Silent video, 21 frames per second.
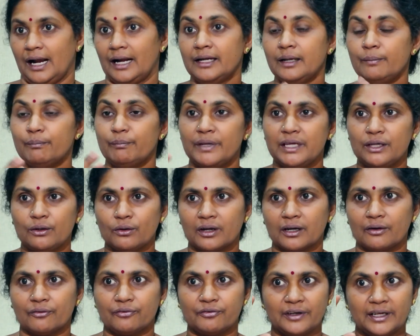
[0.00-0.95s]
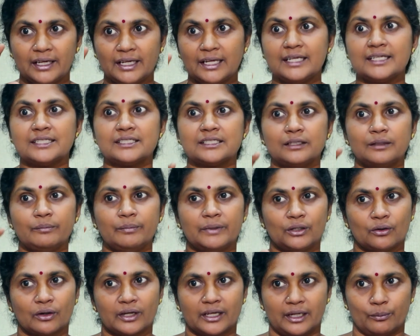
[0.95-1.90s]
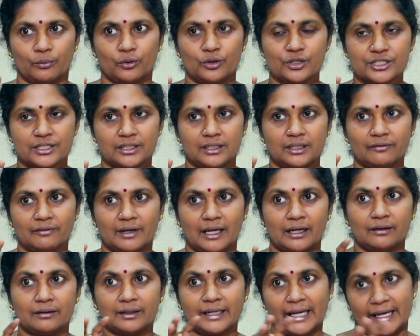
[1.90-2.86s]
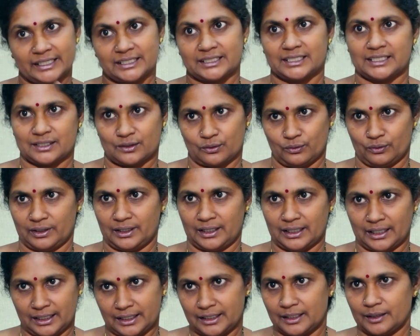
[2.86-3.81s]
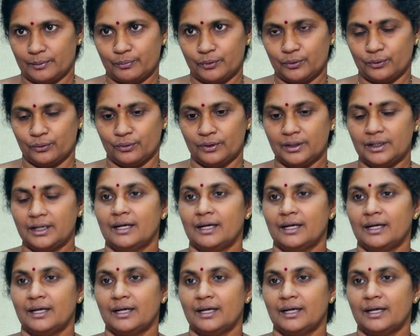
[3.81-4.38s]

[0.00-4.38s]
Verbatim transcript: అంటే మీ యొక్క ఫీలింగ్స్ని మీ యొక్క ఎమోషన్ని వాళ్ళు క్యాచ్ చేసుకోగలిగినప్పుడు